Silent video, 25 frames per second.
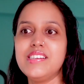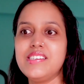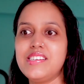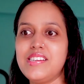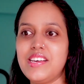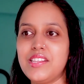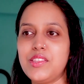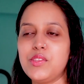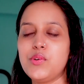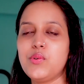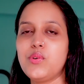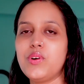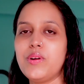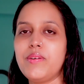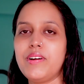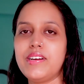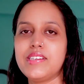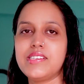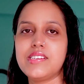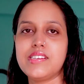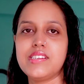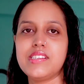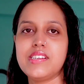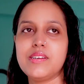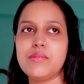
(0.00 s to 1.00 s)
জেদ করে
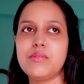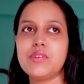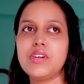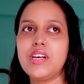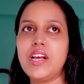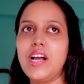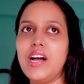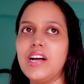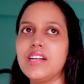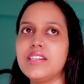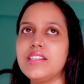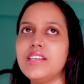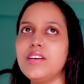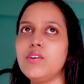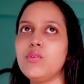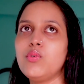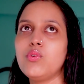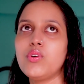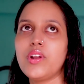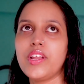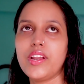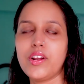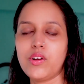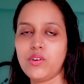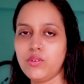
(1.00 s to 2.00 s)
বাচ্চাটা যেমন কাঁদে
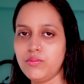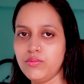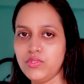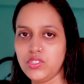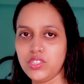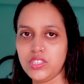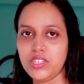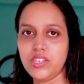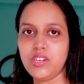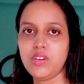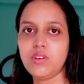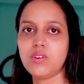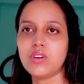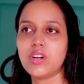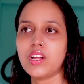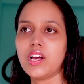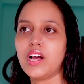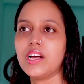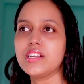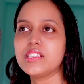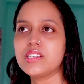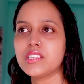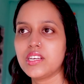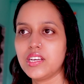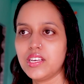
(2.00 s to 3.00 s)
ওর এরকম ছিল না
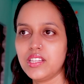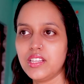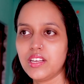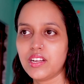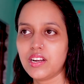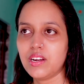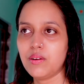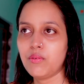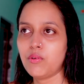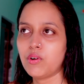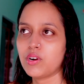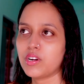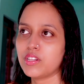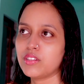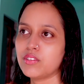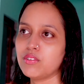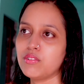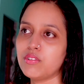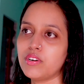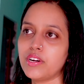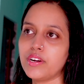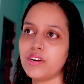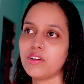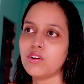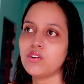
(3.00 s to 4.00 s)
আজকেই দেখলাম হঠাৎ
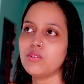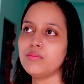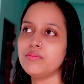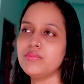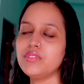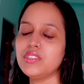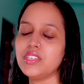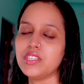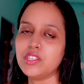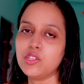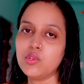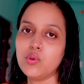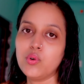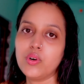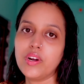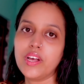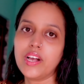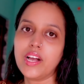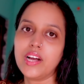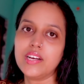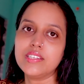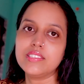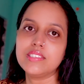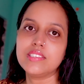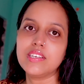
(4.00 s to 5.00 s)
করে এরকম জেদ করে
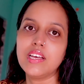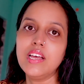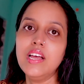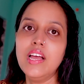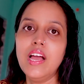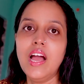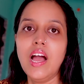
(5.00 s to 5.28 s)
কাঁদছে